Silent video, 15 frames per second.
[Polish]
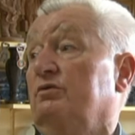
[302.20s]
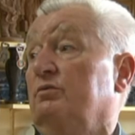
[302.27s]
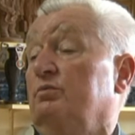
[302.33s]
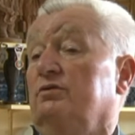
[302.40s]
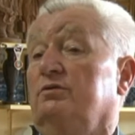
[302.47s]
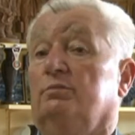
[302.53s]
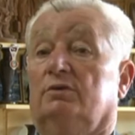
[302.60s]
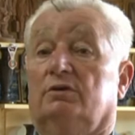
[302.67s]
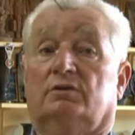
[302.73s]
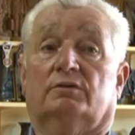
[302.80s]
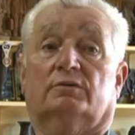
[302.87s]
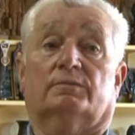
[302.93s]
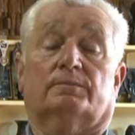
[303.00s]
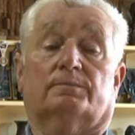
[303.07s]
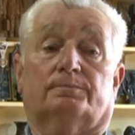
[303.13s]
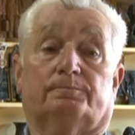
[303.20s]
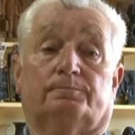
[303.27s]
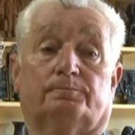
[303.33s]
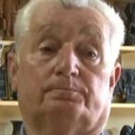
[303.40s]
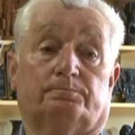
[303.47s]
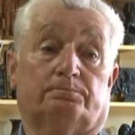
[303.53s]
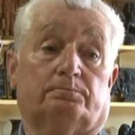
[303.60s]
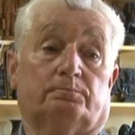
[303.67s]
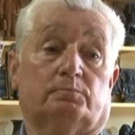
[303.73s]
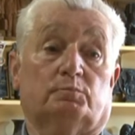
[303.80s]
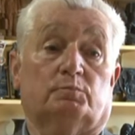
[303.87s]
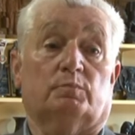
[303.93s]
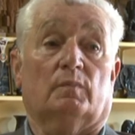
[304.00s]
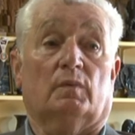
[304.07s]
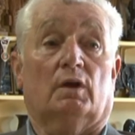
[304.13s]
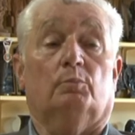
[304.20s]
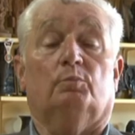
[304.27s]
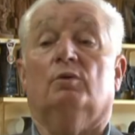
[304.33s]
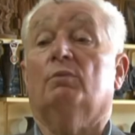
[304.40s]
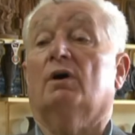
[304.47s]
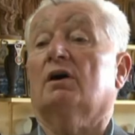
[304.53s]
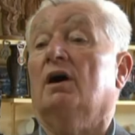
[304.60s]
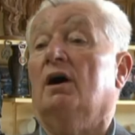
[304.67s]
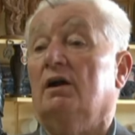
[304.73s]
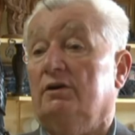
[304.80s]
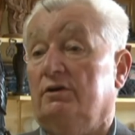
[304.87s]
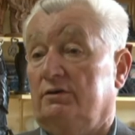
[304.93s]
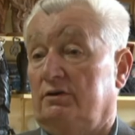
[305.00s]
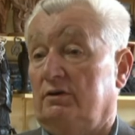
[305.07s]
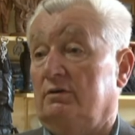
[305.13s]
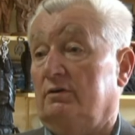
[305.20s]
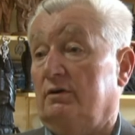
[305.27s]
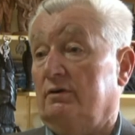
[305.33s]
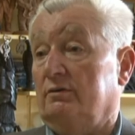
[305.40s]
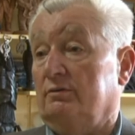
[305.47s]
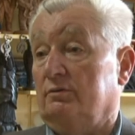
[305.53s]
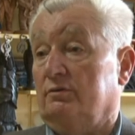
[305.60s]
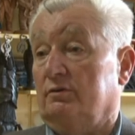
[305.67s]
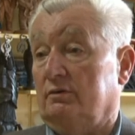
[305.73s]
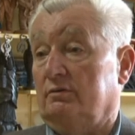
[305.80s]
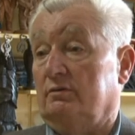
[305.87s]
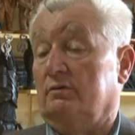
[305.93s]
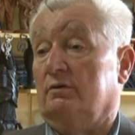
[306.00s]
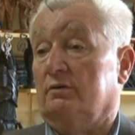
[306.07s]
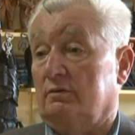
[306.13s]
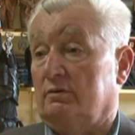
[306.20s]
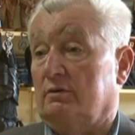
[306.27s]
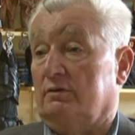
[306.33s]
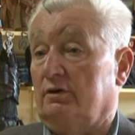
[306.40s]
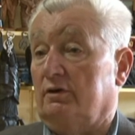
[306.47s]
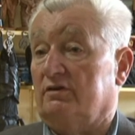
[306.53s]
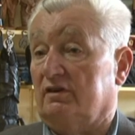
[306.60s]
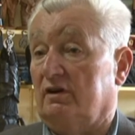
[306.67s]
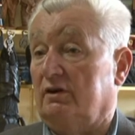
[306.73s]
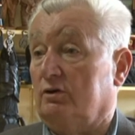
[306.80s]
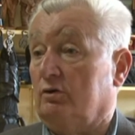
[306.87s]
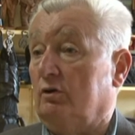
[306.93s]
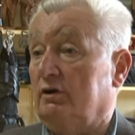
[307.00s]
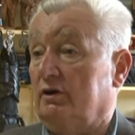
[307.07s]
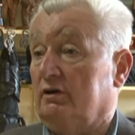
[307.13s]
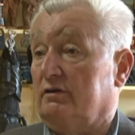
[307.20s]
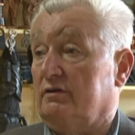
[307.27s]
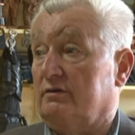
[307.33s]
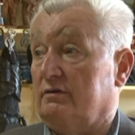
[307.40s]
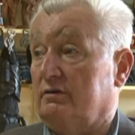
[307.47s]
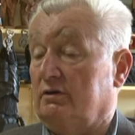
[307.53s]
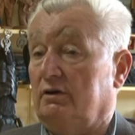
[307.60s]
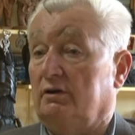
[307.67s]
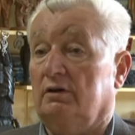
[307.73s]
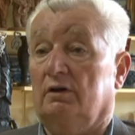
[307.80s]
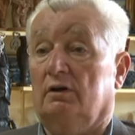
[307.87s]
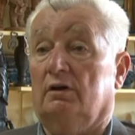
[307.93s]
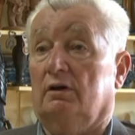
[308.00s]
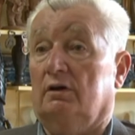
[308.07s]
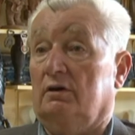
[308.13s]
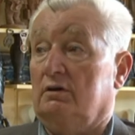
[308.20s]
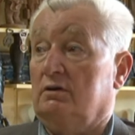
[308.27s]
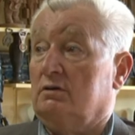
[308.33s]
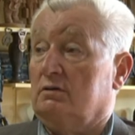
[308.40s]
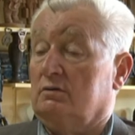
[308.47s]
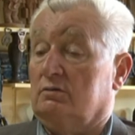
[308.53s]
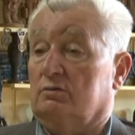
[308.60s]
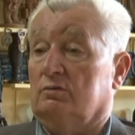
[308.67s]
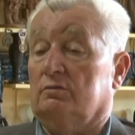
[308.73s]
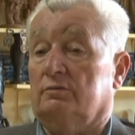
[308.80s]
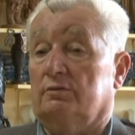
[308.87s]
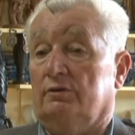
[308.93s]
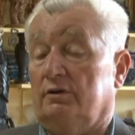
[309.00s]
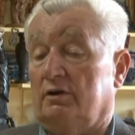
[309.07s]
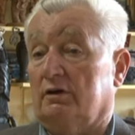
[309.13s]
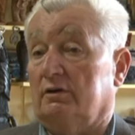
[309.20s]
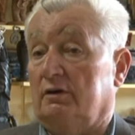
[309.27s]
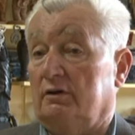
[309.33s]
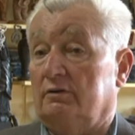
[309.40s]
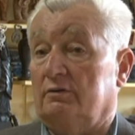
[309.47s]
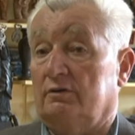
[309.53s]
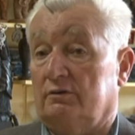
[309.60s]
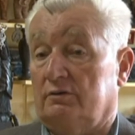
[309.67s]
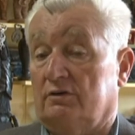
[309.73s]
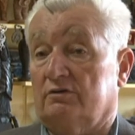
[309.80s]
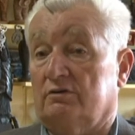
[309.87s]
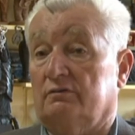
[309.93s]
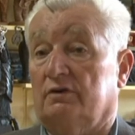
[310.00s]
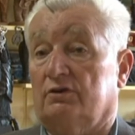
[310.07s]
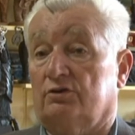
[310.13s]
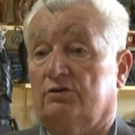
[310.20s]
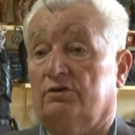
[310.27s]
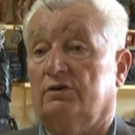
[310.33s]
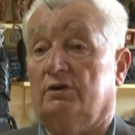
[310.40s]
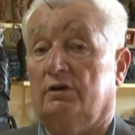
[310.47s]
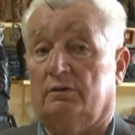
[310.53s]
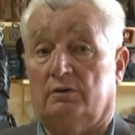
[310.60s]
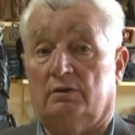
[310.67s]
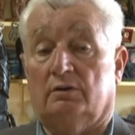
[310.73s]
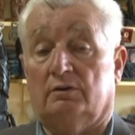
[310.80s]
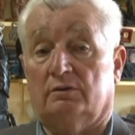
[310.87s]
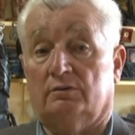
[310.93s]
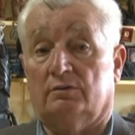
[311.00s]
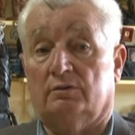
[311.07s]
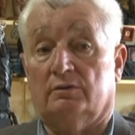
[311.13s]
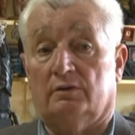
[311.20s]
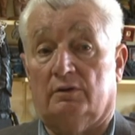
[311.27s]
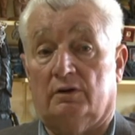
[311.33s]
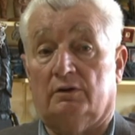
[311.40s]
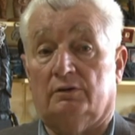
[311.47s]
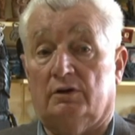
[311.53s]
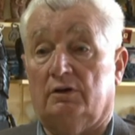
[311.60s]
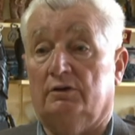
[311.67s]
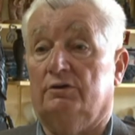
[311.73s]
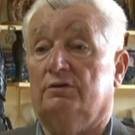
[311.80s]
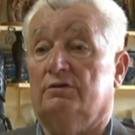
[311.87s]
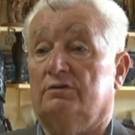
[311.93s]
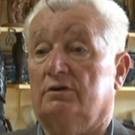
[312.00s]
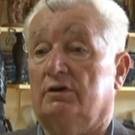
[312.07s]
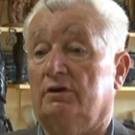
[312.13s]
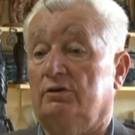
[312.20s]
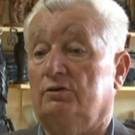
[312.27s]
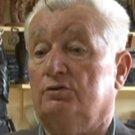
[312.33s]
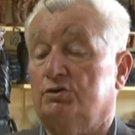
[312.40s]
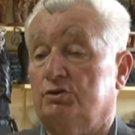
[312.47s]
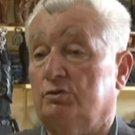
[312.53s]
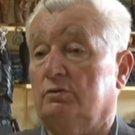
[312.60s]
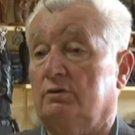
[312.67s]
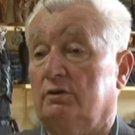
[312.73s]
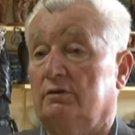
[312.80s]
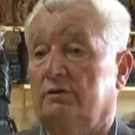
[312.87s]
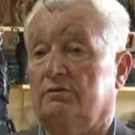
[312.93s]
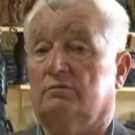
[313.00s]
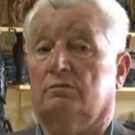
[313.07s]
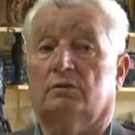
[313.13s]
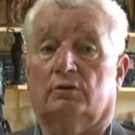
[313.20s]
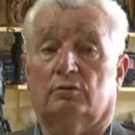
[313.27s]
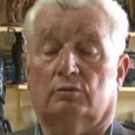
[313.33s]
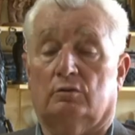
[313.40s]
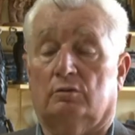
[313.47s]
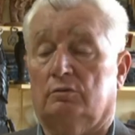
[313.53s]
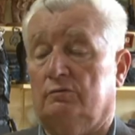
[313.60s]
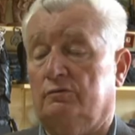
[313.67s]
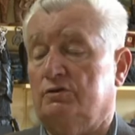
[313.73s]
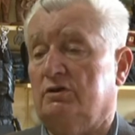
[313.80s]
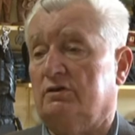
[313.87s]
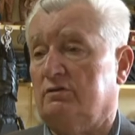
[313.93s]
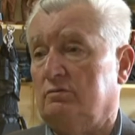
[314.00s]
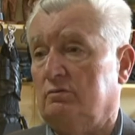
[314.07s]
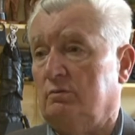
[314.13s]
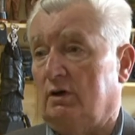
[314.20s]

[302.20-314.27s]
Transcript: przywoźmy pomagali tej, tej, tej, całej kolekcji. Nie? No, I tak te, te, te stowarzyszenie nadal y, istnieje i jest tutaj około 20